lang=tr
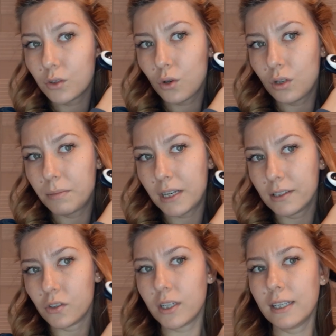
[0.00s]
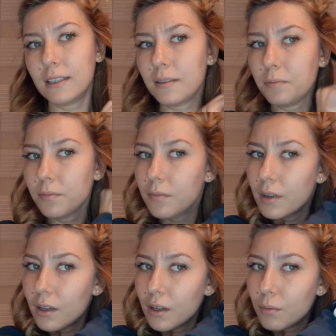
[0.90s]
Şöyle biraz çektim.
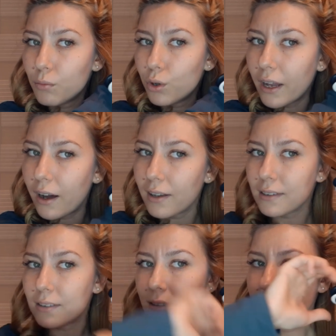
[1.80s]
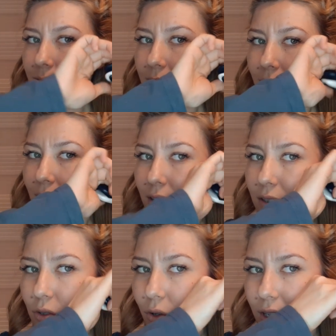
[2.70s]
Buraya attım.
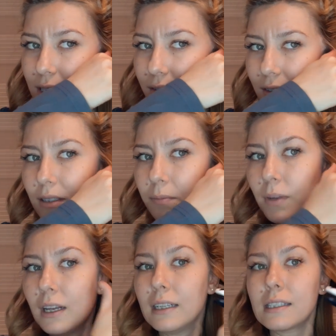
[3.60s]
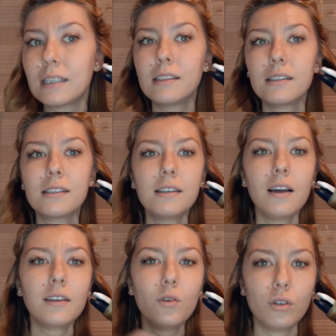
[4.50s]
Şöyle çevirdim. Saçınızın
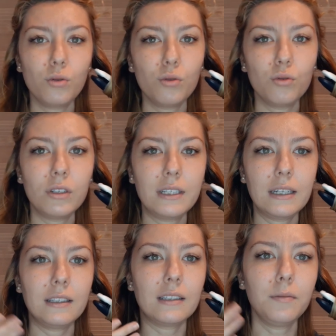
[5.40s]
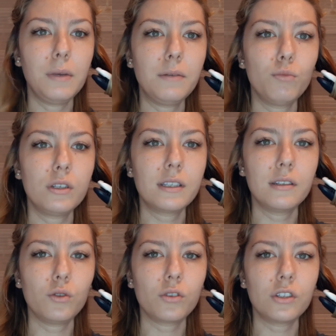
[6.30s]
hangi yöne döndüğüne dikkat edin. Benim
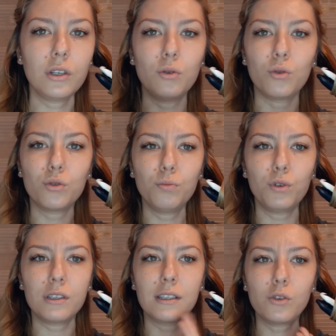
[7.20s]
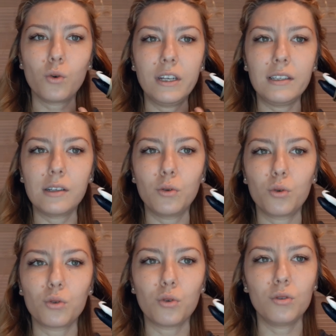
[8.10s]
burası dışa doğru, burası da şöyle içe
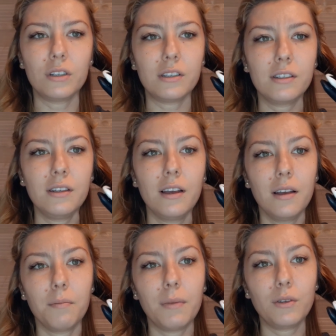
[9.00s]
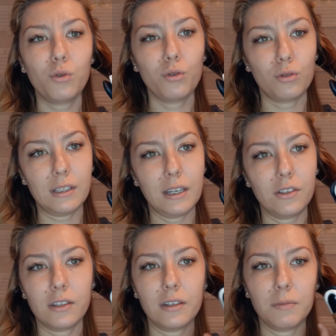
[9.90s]
doğru döndüğü için ben o yönde
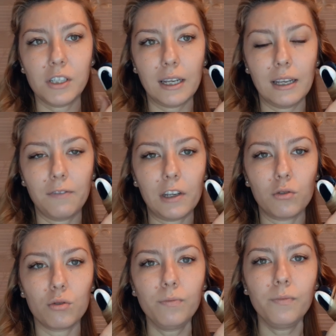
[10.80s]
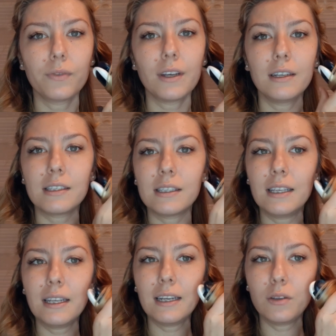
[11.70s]
saçlarıma şekil veriyorum. Siz
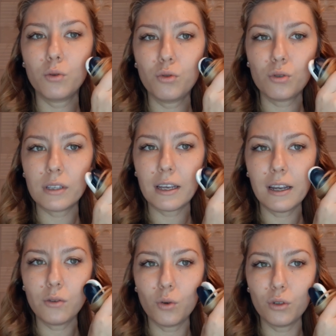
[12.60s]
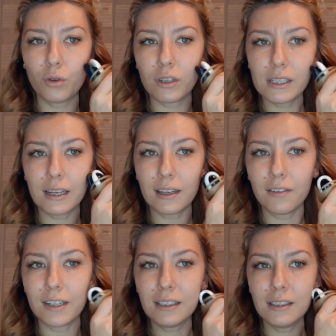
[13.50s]
de nereye dönüyorsa eğer ona göre
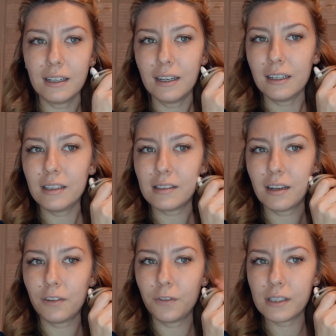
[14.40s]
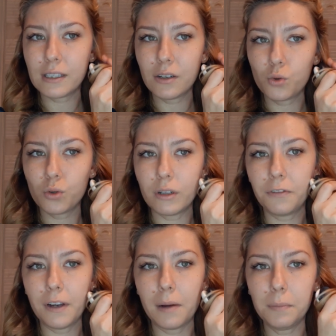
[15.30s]
şekil verin. İç tarafa ise şu
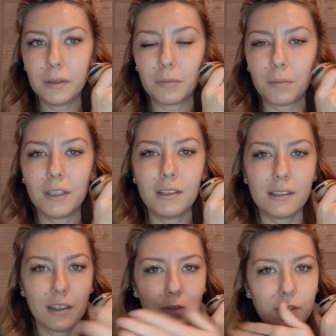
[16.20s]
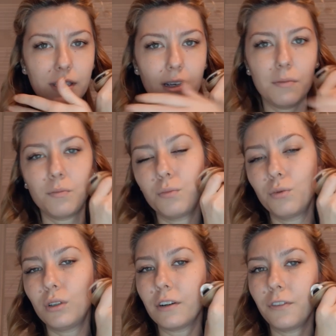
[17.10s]
tarafa yaptığım gibi, dış tarafı ise
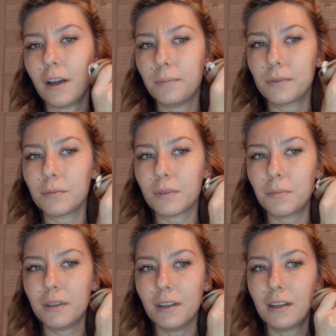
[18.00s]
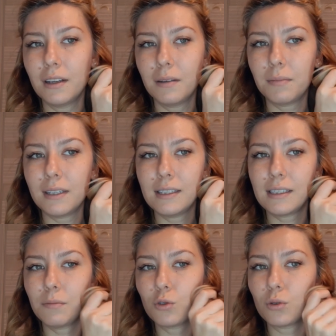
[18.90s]
bu tarafa yaptığım gibi bir
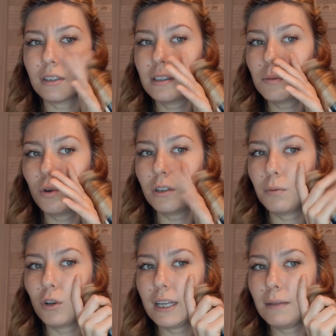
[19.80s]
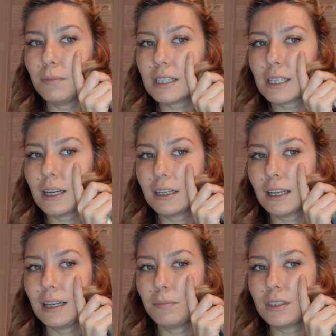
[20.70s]
işlem uyguladınız. Bu arada böyle elimle sıkarak
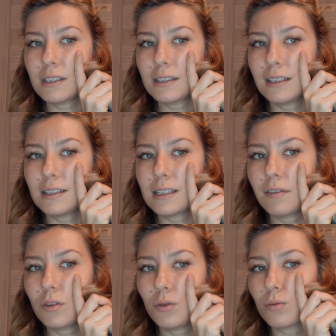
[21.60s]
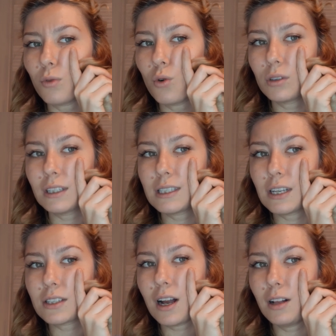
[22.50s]
elimin içinde de çeviriyorum. Ortada
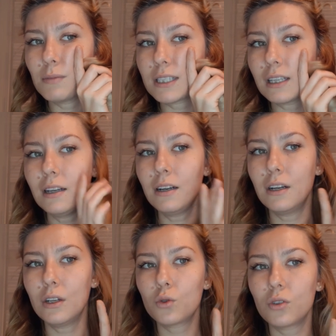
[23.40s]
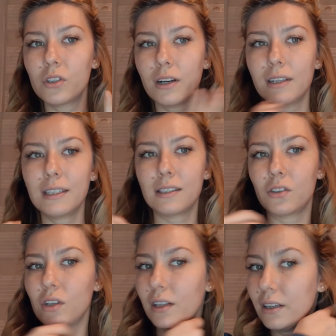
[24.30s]
saç kalmasa da şu dışarıdaki
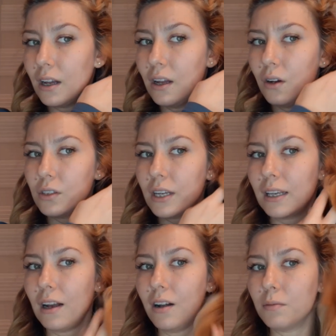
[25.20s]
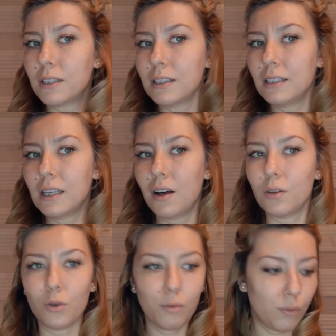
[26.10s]
sıcaklık şekil almasını
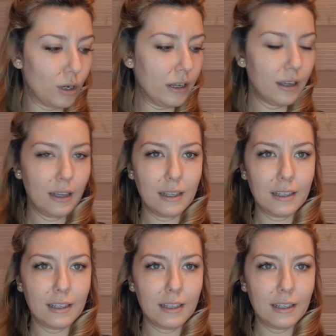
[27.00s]
sağlıyor. Böyle